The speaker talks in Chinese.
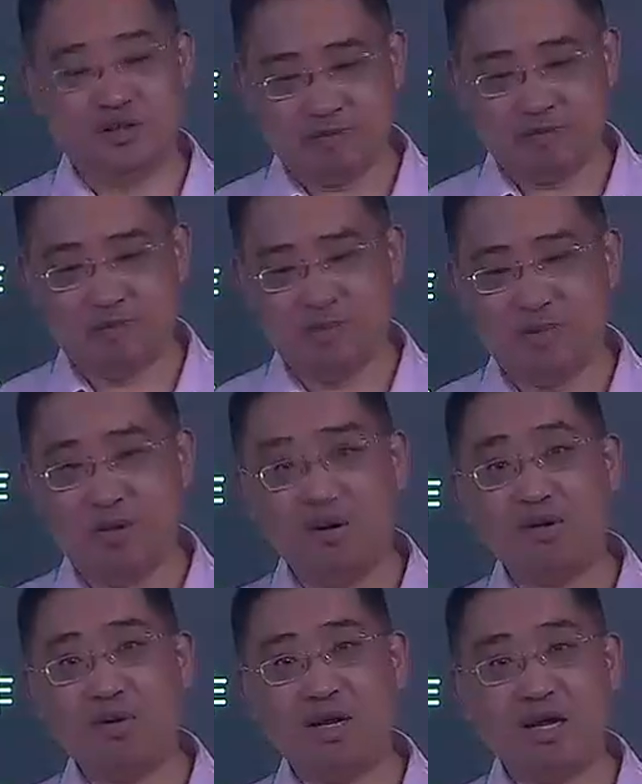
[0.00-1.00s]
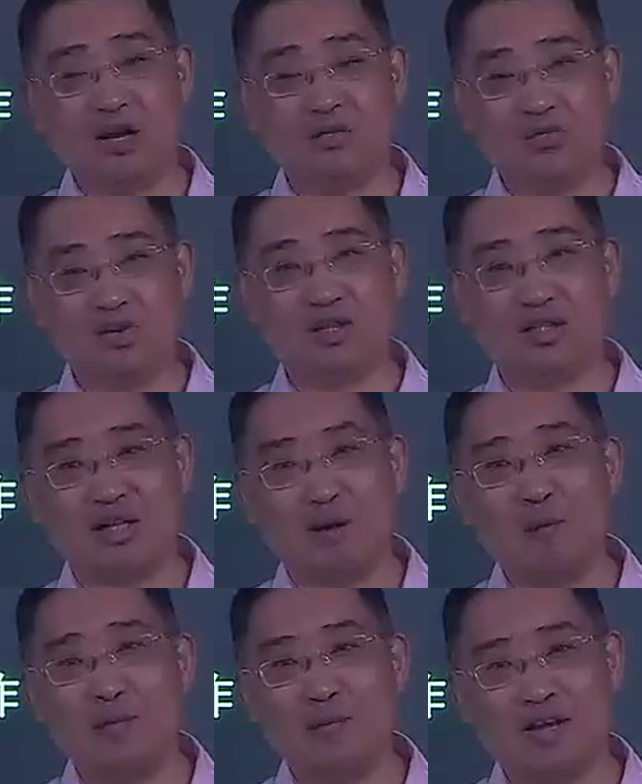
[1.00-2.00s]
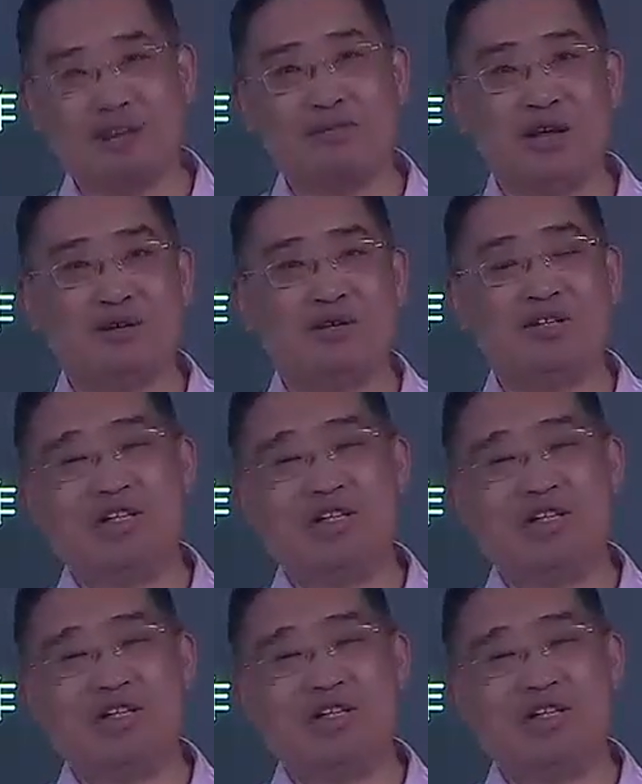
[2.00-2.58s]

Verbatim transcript: 后面来了五个人呢，每人买一瓶饮料。